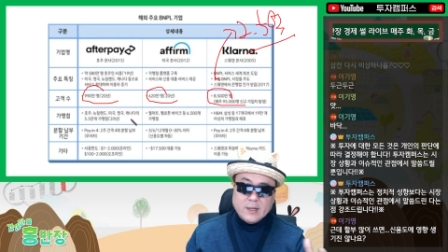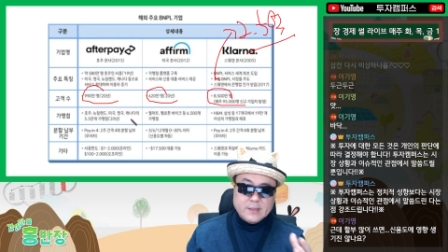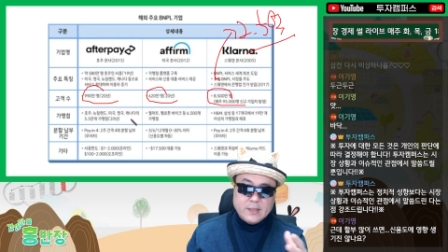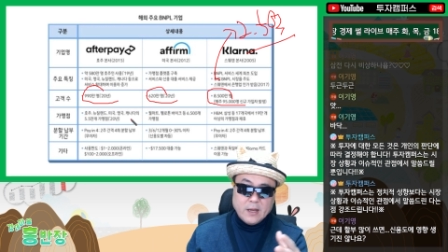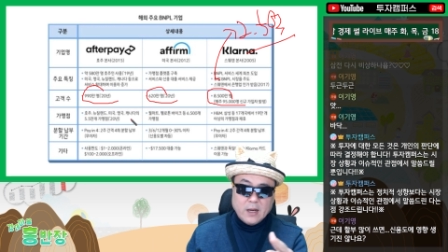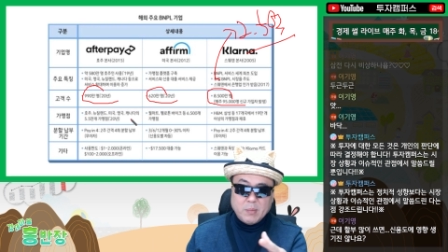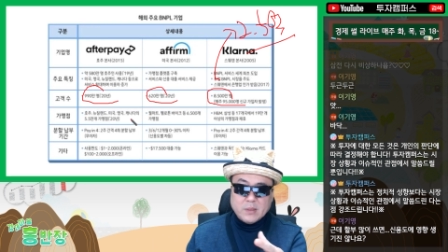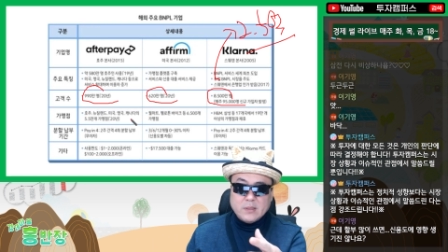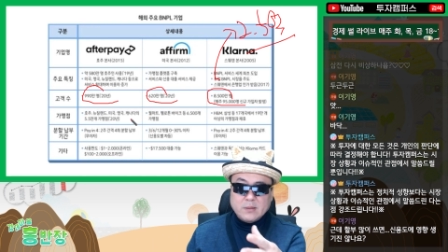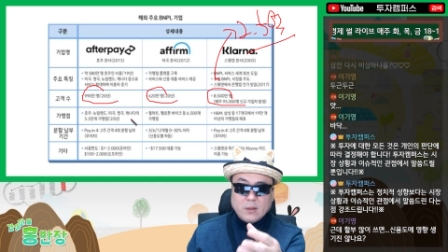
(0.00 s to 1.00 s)
제가
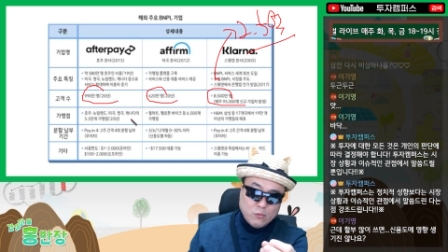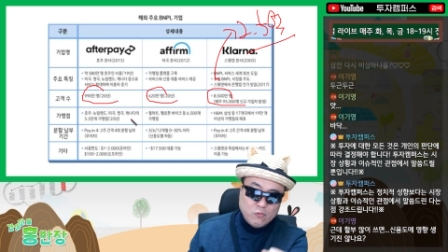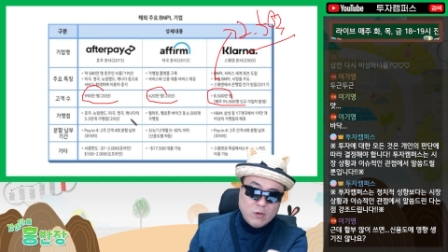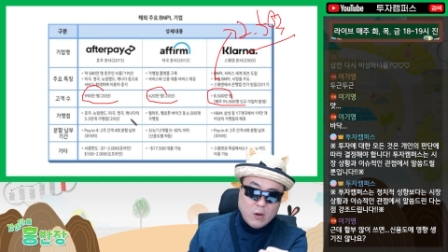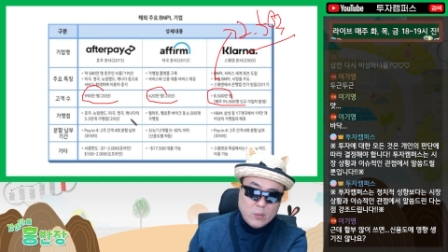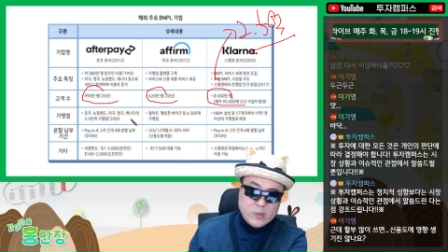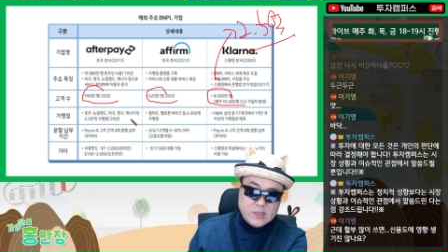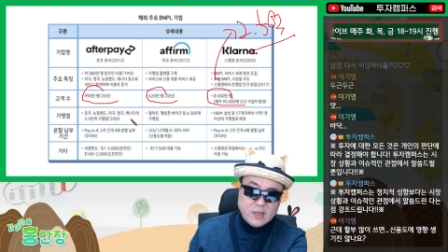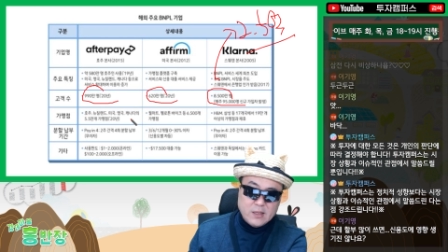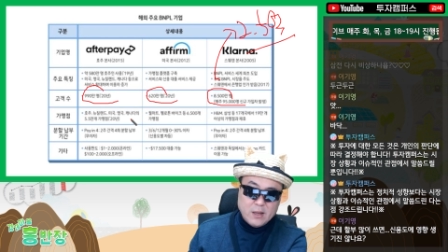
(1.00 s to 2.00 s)
봤을 때 누구하고
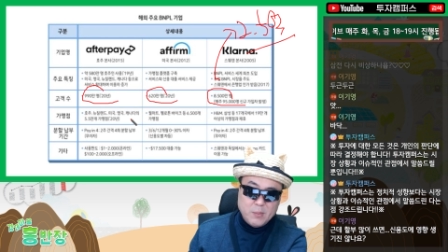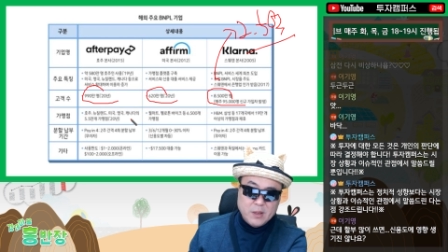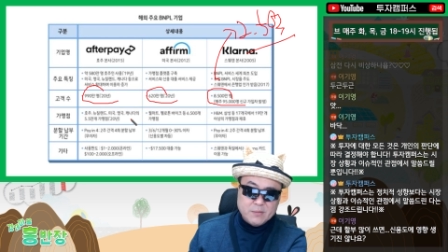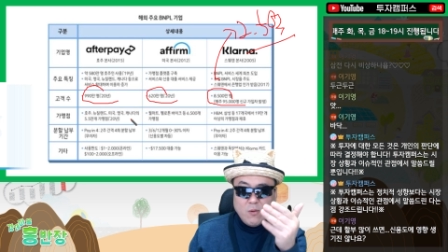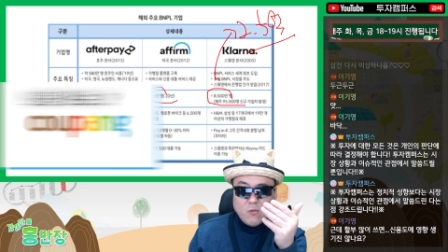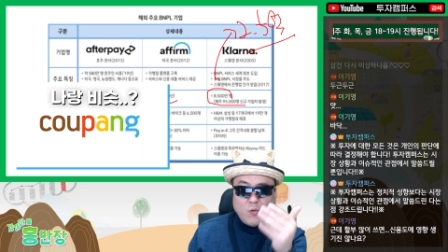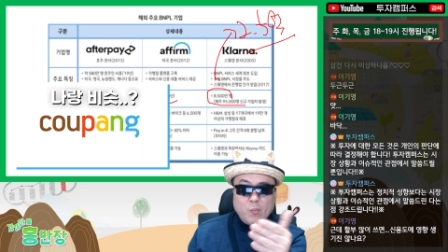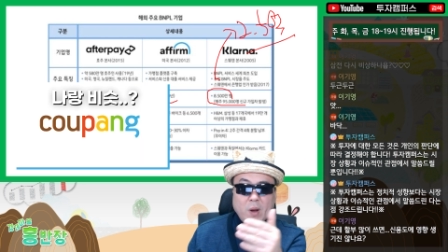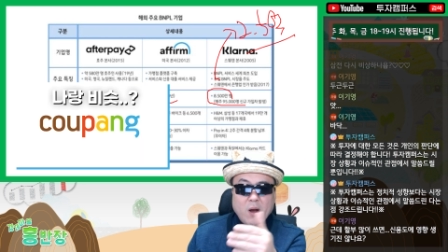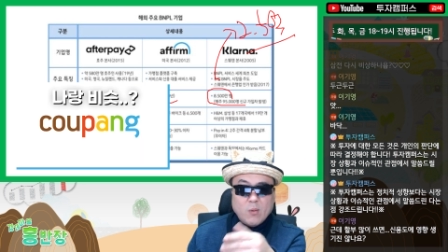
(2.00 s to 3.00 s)
비슷하냐 하면
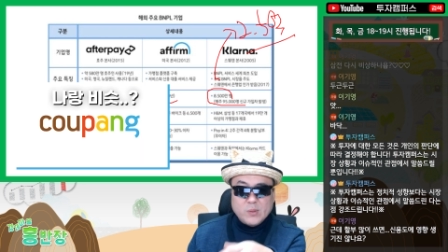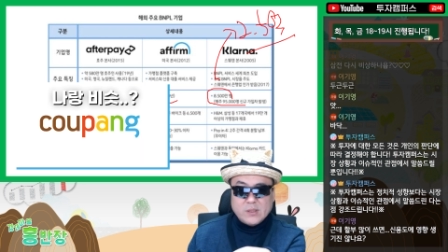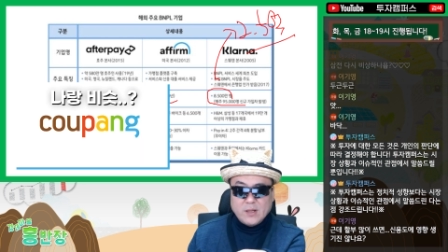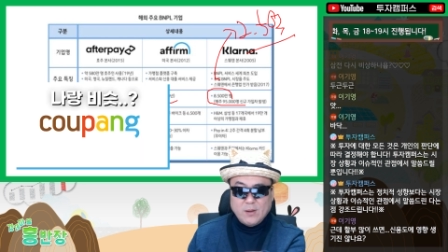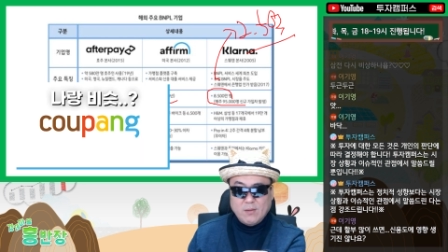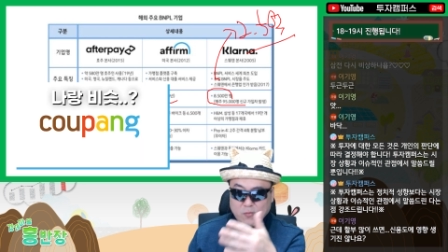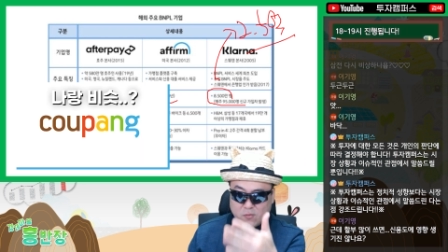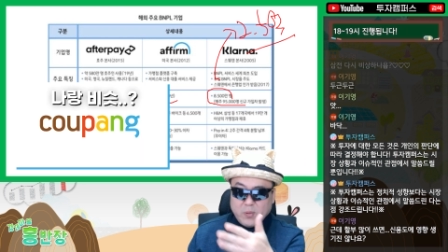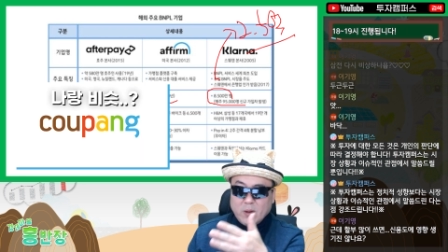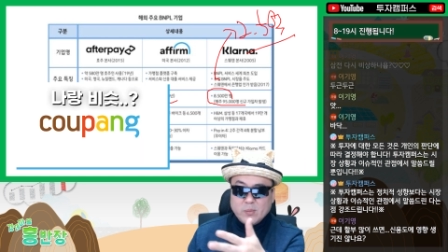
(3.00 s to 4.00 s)
쿠팡하고 비슷해요.
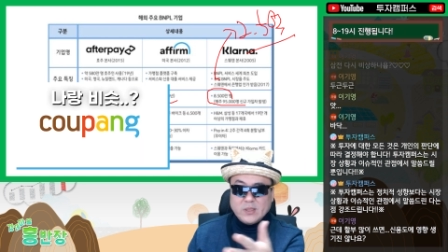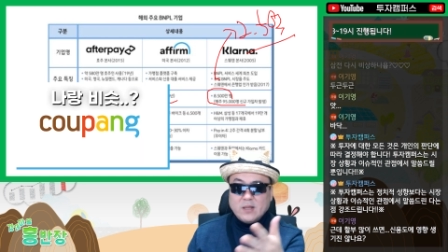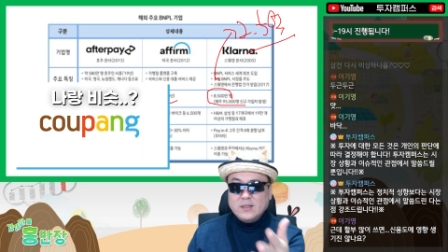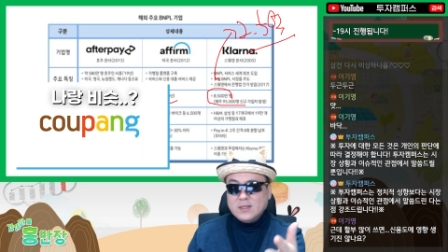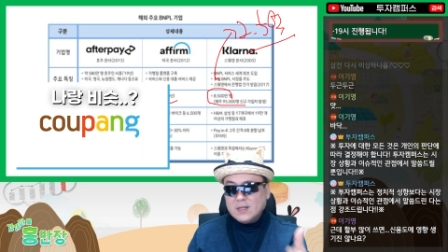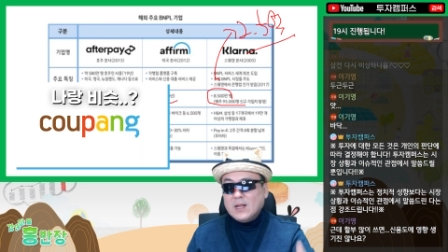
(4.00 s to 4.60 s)
쿠팡하고 비슷한지